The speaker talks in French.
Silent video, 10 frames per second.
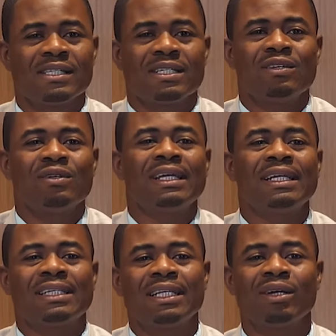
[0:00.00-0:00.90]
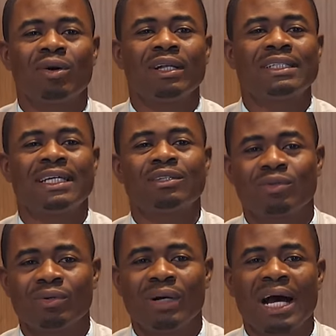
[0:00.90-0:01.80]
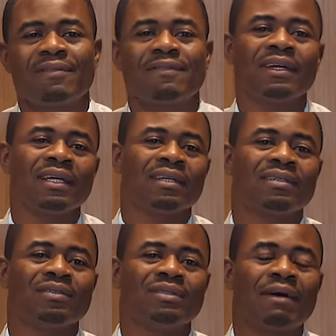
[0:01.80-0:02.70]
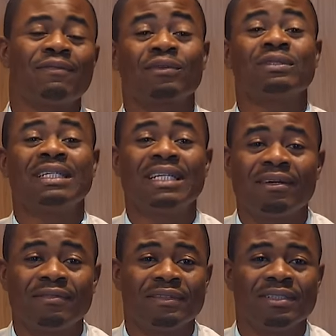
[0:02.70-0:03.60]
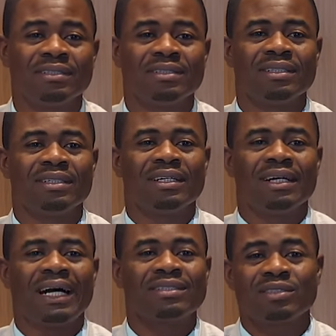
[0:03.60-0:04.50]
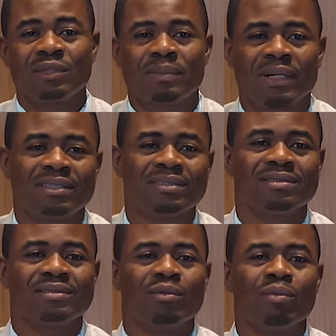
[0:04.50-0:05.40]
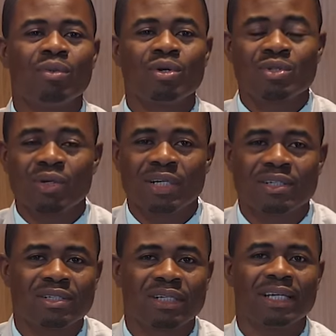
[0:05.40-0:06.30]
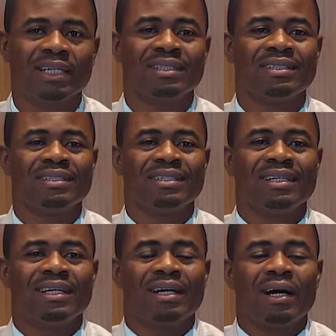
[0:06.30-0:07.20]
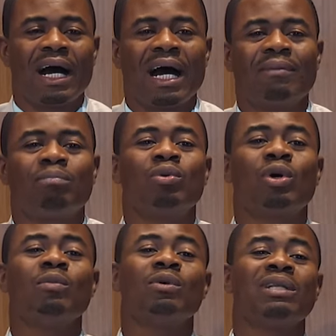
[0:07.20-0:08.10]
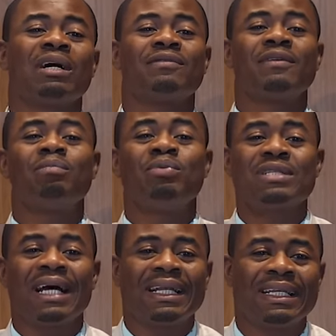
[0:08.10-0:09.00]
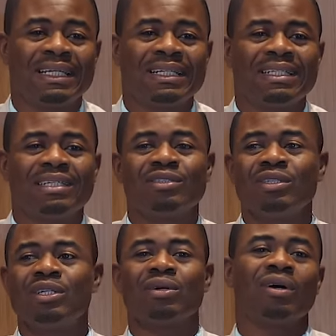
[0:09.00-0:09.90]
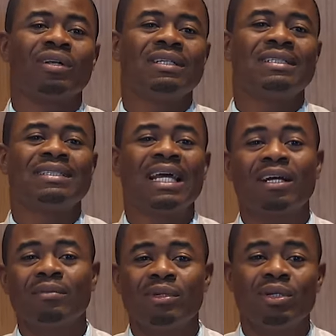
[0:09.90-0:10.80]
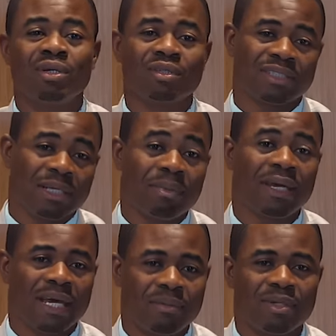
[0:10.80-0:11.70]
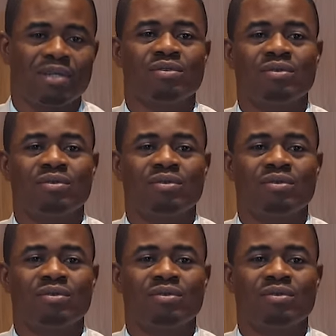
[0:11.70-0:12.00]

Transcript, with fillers: J'ai dû quitter l'école très tôt afin d'affronter la vie, entreprendre, m'auto-éduquer pour que mon enfant puisse aller dans une école de 5 millions CP1, bien